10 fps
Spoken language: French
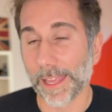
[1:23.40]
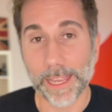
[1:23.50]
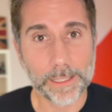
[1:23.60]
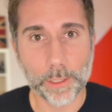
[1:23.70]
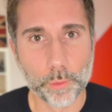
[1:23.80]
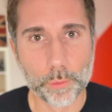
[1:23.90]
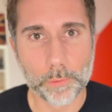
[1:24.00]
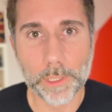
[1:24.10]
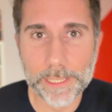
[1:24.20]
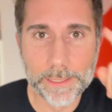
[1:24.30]
Et d'un
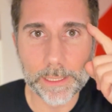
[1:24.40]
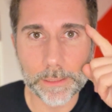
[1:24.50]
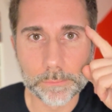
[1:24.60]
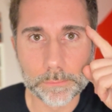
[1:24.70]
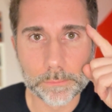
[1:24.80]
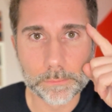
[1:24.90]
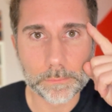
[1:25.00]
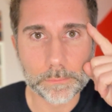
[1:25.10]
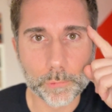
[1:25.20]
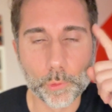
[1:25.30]
coup, l'idée
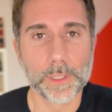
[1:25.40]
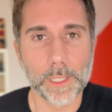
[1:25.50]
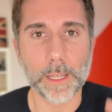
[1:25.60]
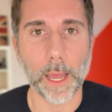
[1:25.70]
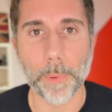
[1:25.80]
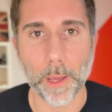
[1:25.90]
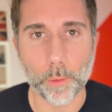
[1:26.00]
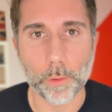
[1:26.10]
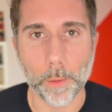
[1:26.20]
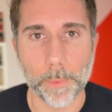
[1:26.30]
nous est
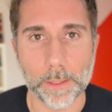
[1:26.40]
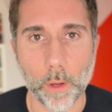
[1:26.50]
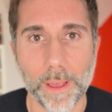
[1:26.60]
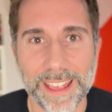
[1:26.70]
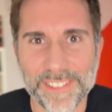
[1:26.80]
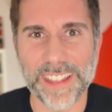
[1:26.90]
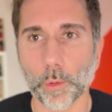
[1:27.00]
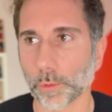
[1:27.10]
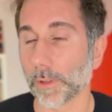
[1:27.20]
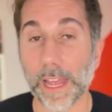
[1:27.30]
apparue comme étant
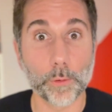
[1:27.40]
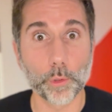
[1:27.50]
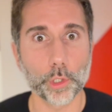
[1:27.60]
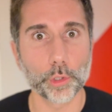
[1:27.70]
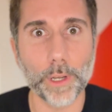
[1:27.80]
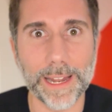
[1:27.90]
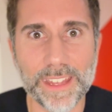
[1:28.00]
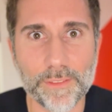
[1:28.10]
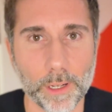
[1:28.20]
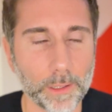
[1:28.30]
évidente. Et donc je te la
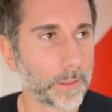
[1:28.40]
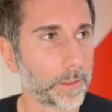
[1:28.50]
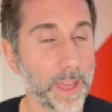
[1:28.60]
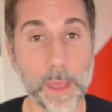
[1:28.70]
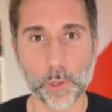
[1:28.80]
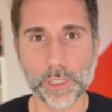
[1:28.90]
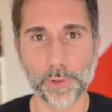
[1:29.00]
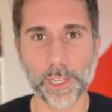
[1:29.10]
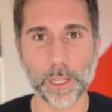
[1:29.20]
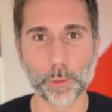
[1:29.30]
livre Et eh ben on s'est
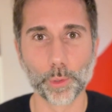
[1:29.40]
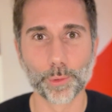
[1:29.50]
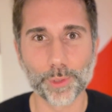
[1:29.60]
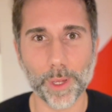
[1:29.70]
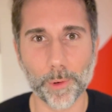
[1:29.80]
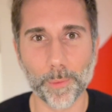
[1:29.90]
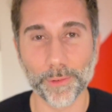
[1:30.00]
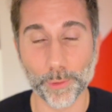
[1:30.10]
fait des cadeaux, tout simplement.